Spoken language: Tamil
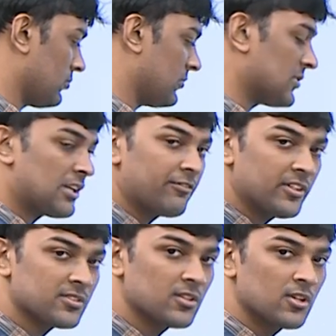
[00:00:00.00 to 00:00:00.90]
இப்போ
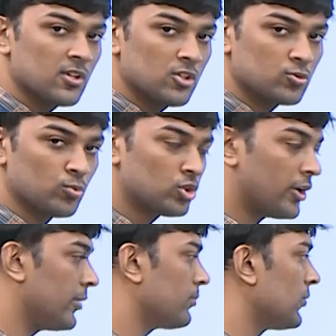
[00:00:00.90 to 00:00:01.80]
சர்ஃபேஸ் ஸ்மூத்
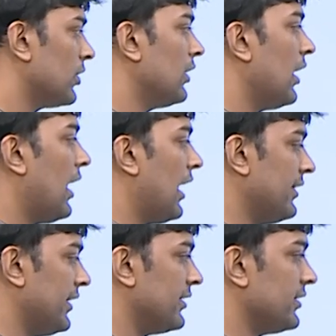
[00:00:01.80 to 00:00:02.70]
ஆகிடும்
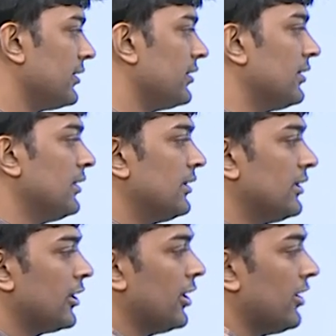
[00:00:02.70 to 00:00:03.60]
அதே இது
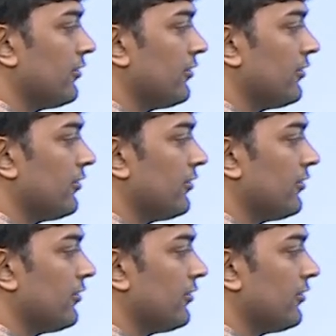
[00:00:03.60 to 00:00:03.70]
இங்கே